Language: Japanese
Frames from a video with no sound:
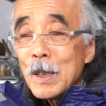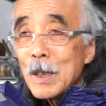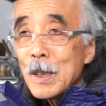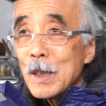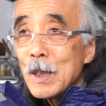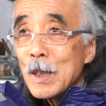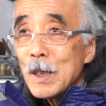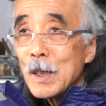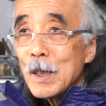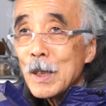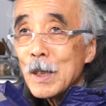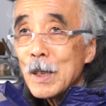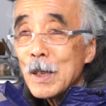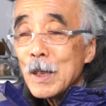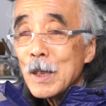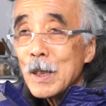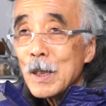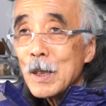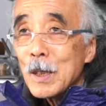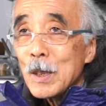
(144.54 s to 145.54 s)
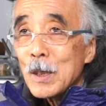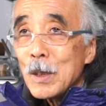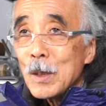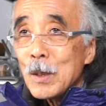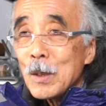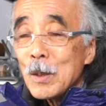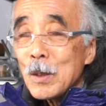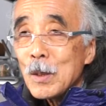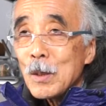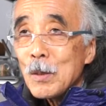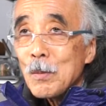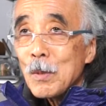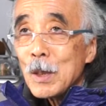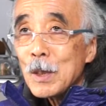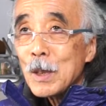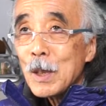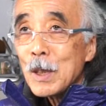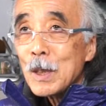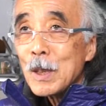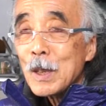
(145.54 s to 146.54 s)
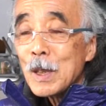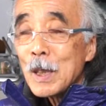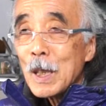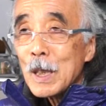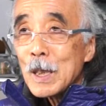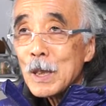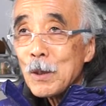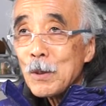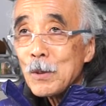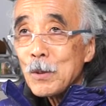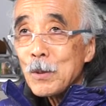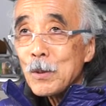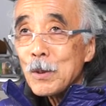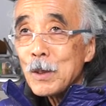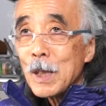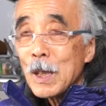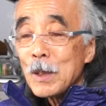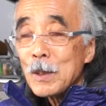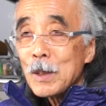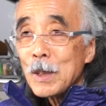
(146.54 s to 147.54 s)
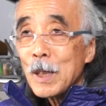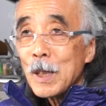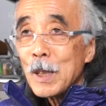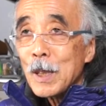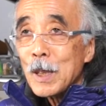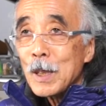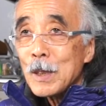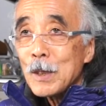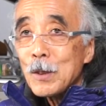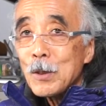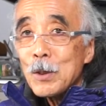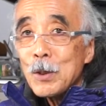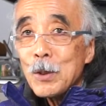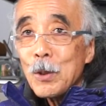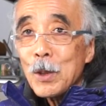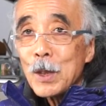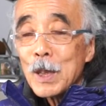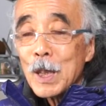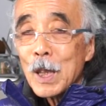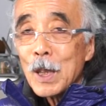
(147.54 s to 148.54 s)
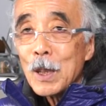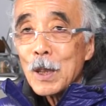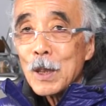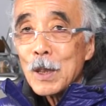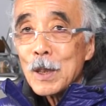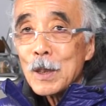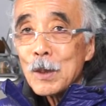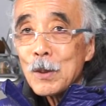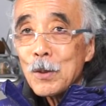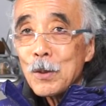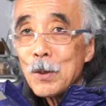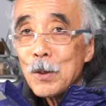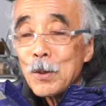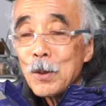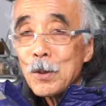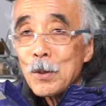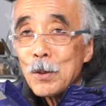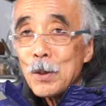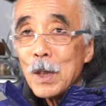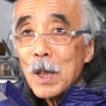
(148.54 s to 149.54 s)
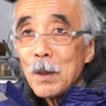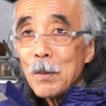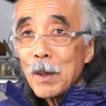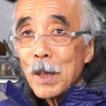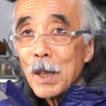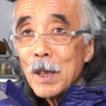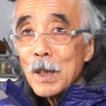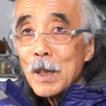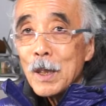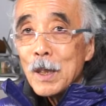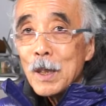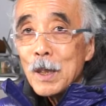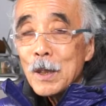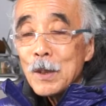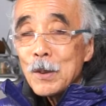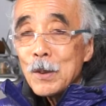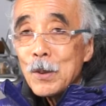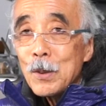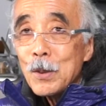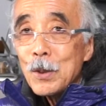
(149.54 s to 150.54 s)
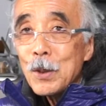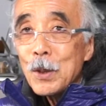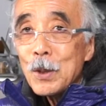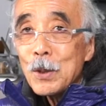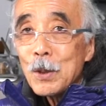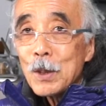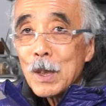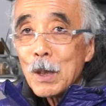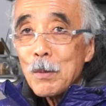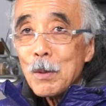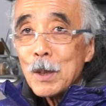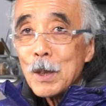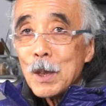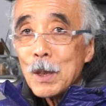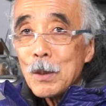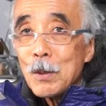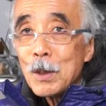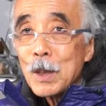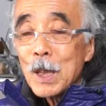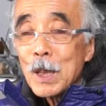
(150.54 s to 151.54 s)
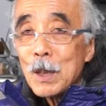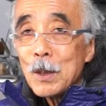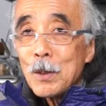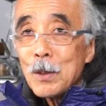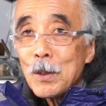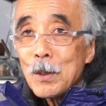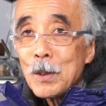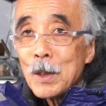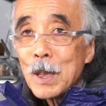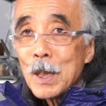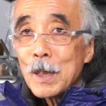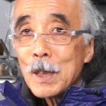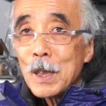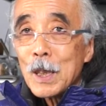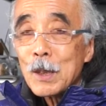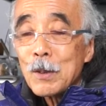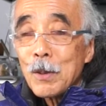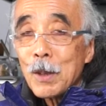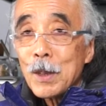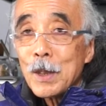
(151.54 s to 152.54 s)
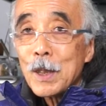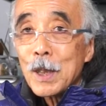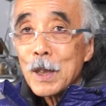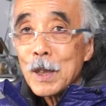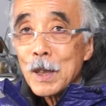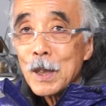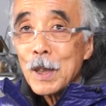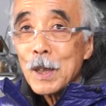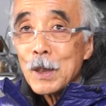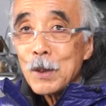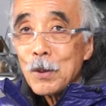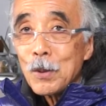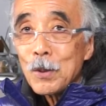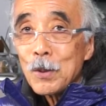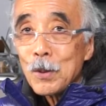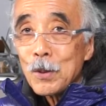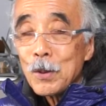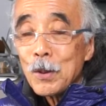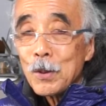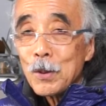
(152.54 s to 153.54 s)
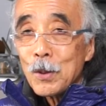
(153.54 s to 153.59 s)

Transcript: えー、まして会社を作ったりして従業員がどんどんどん増えれば従業員のためにお金を稼がんとあれからねどんどんどん